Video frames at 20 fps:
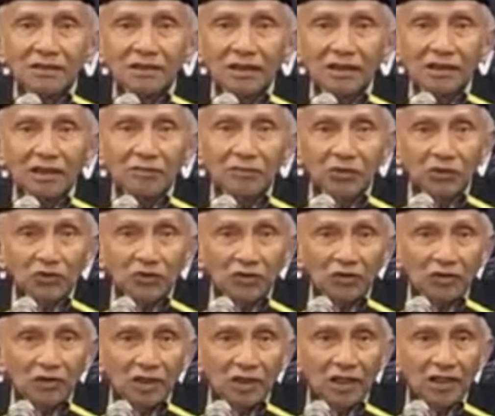jadi
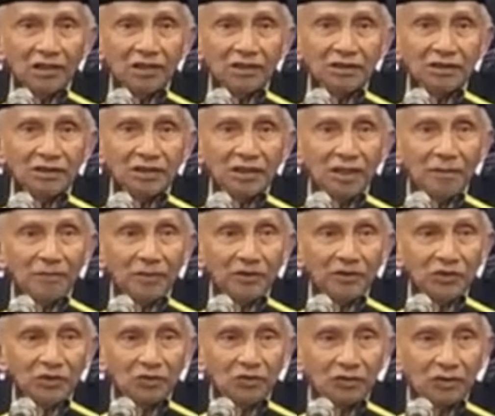menunjukkan siapa
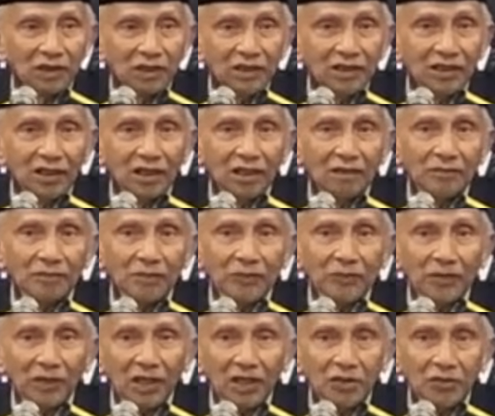sesungguhnya yang
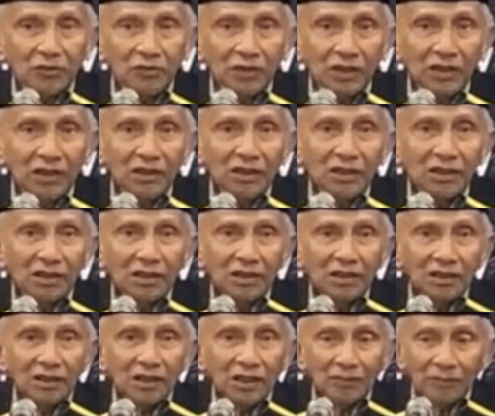mempengaruhi
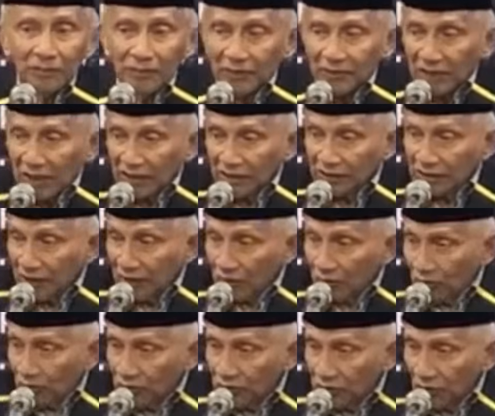yang memegang
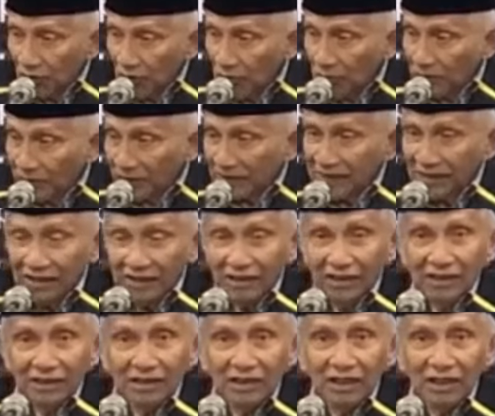tengkuk Joko Pret
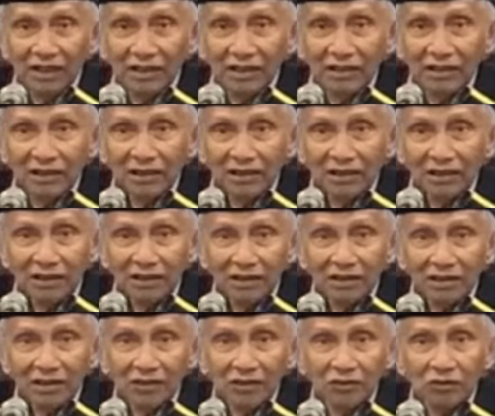ini ya
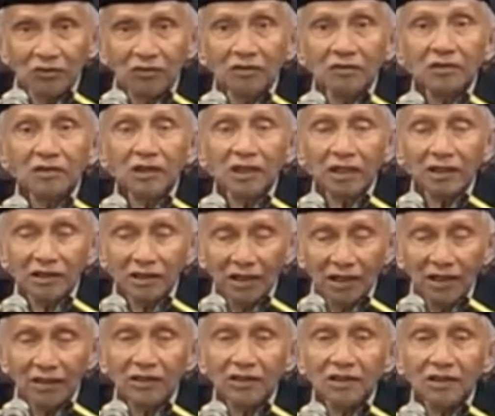itu
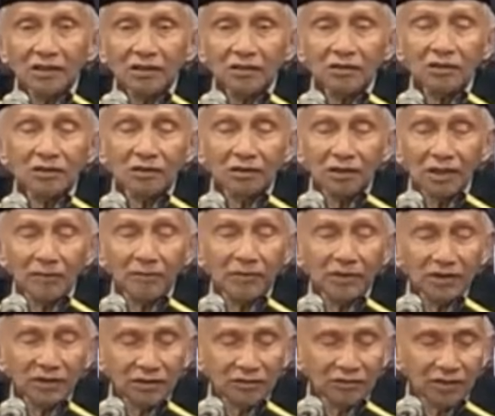adalah apa
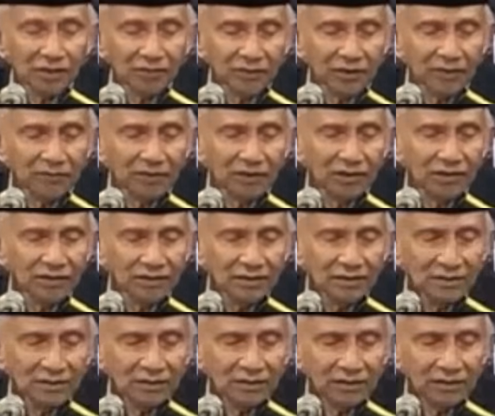itu apa
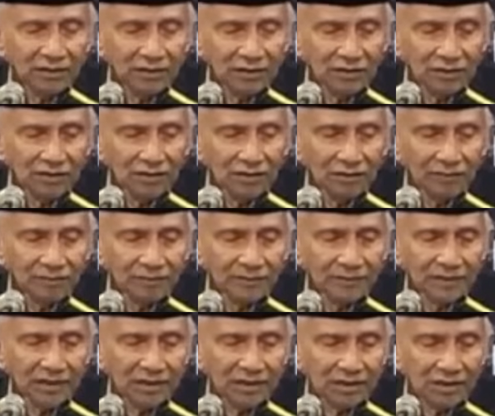e,
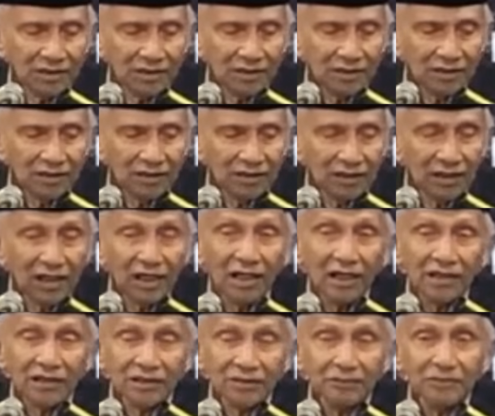naga,
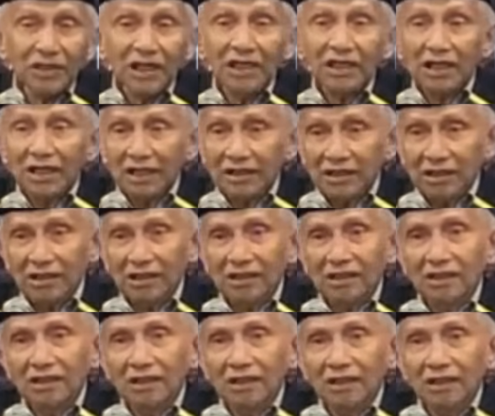sembilan naga tadi.
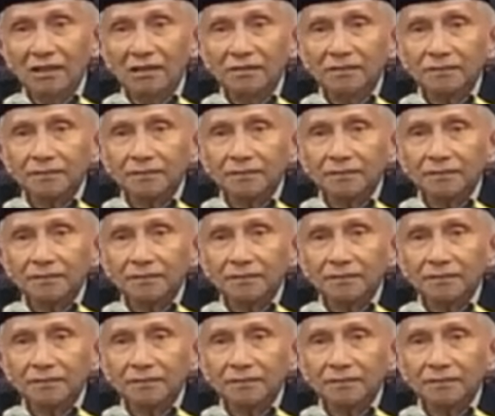Ya.